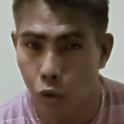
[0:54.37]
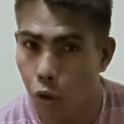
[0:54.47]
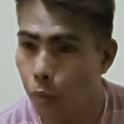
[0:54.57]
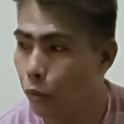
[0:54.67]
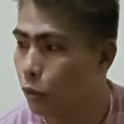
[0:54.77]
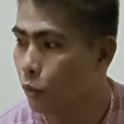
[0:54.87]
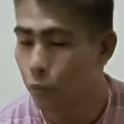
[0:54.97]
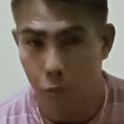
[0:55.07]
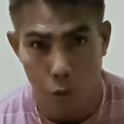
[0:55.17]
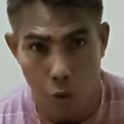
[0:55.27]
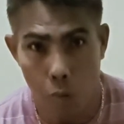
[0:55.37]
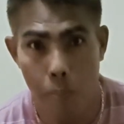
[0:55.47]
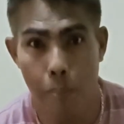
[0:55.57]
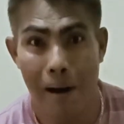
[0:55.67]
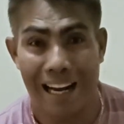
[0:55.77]
kung
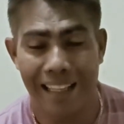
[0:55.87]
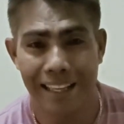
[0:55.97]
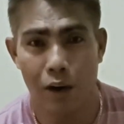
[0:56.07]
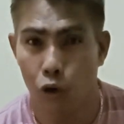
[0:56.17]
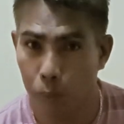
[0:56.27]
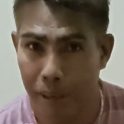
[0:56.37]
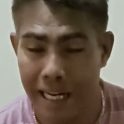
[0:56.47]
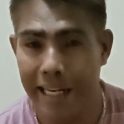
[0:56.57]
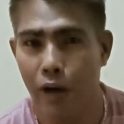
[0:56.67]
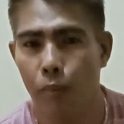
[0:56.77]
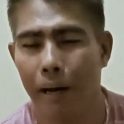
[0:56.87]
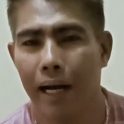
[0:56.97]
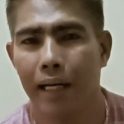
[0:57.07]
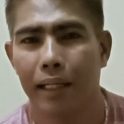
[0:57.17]
maganda or malinaw ba.